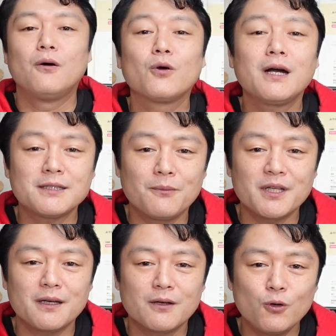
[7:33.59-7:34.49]
おかげさま
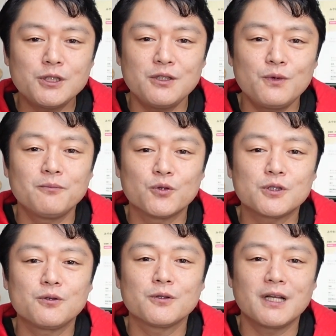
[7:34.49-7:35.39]
で、個人はも
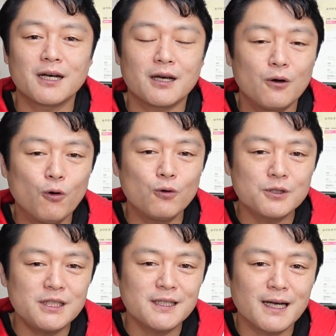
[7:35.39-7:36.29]
ちろんながら、法
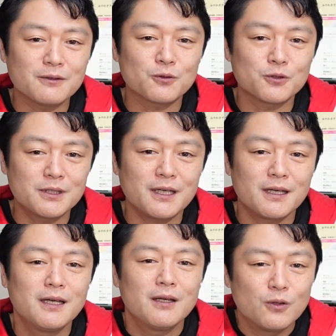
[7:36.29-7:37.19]
人格とし
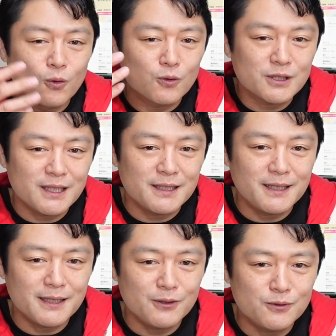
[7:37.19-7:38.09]
て納税
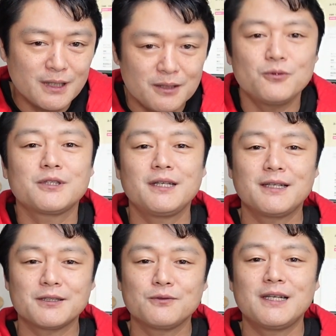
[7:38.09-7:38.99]
できるぐらいの生
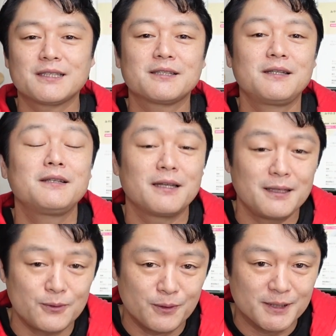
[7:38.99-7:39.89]
活はさせていただ
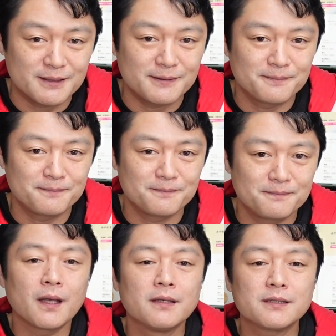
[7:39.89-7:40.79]
いております。
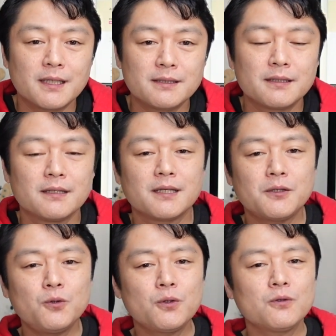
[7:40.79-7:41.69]
しかし、
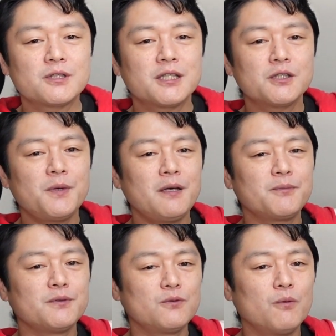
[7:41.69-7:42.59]
先ほどの説明
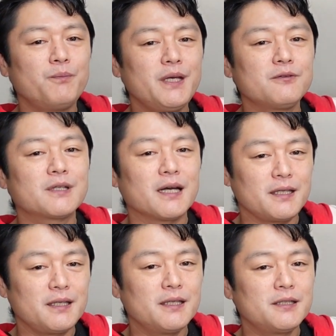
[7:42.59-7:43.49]
文を見る
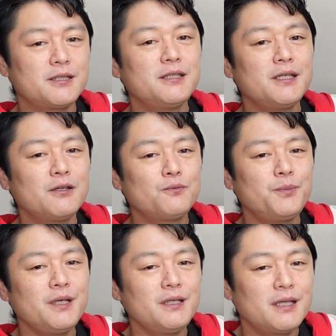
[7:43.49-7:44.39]
限り、
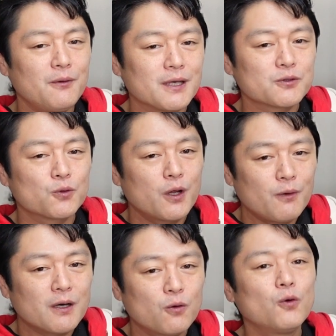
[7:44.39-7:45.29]
CLP ではそれ
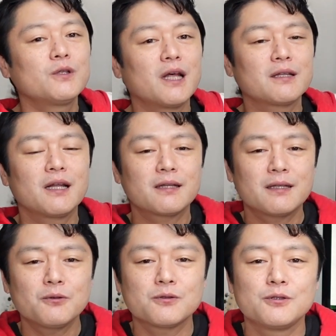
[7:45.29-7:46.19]
は困難だっ
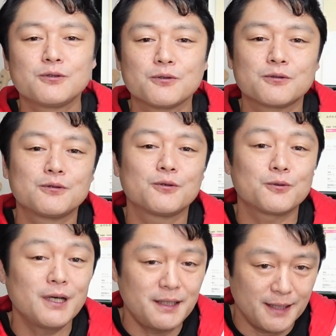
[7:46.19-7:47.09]
たと推測するこ
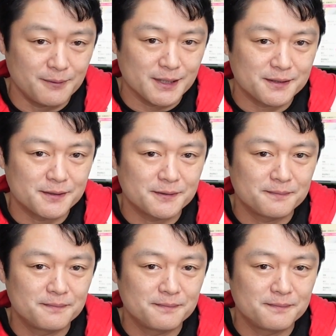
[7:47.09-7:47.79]
とができます。